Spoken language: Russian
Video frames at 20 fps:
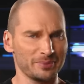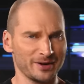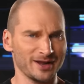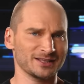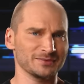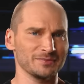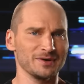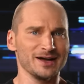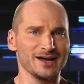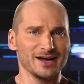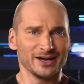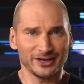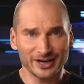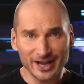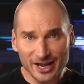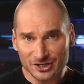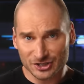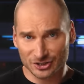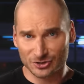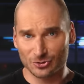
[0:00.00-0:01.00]
При этом
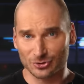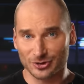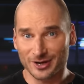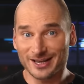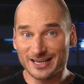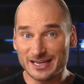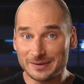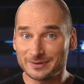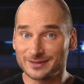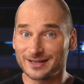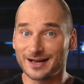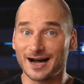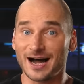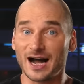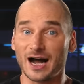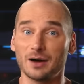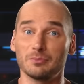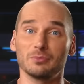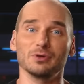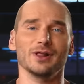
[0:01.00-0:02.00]
речь идет именно
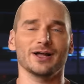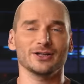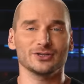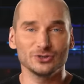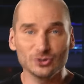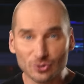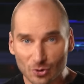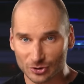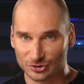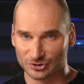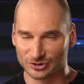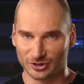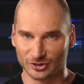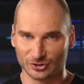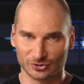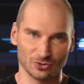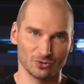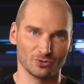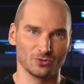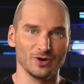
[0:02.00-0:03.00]
о
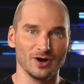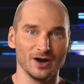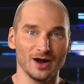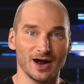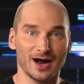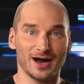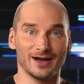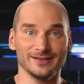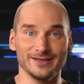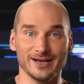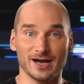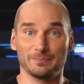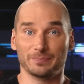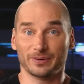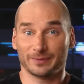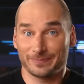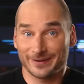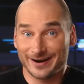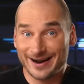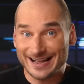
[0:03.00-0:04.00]
молодежных шоу, а не о
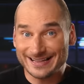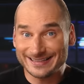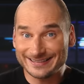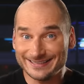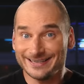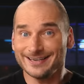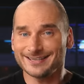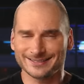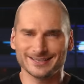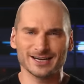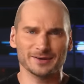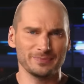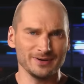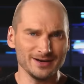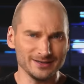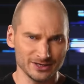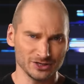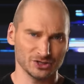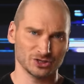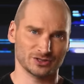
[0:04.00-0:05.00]
пропагандистских
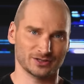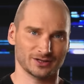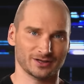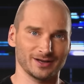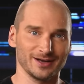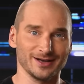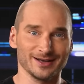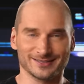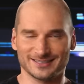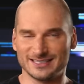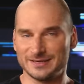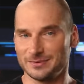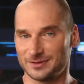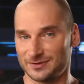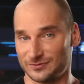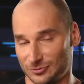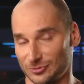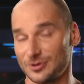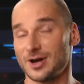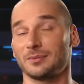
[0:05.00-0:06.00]
политических. С
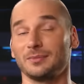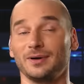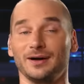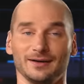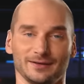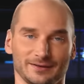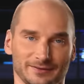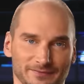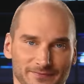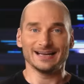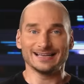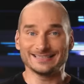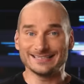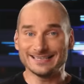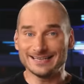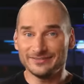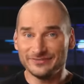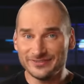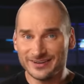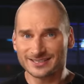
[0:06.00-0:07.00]
ними-то все нормально
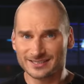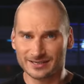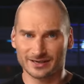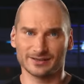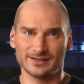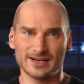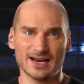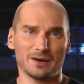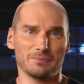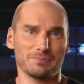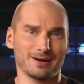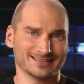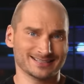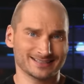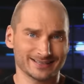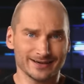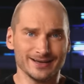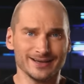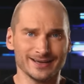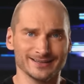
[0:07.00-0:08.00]
телевизор для
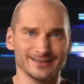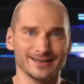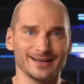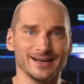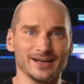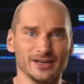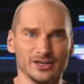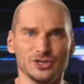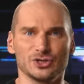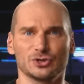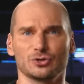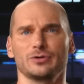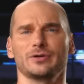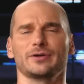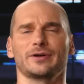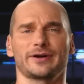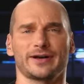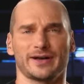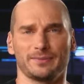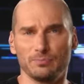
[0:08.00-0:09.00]
Бастрыкина
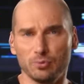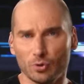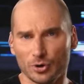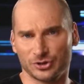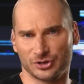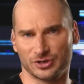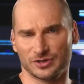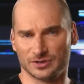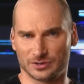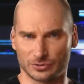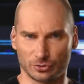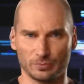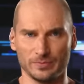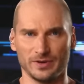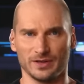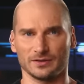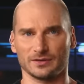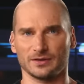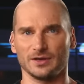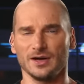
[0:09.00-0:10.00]
еще и рабочий
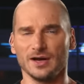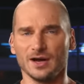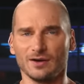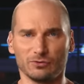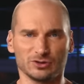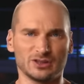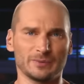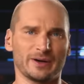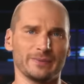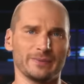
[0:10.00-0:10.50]
инструмент. Вот,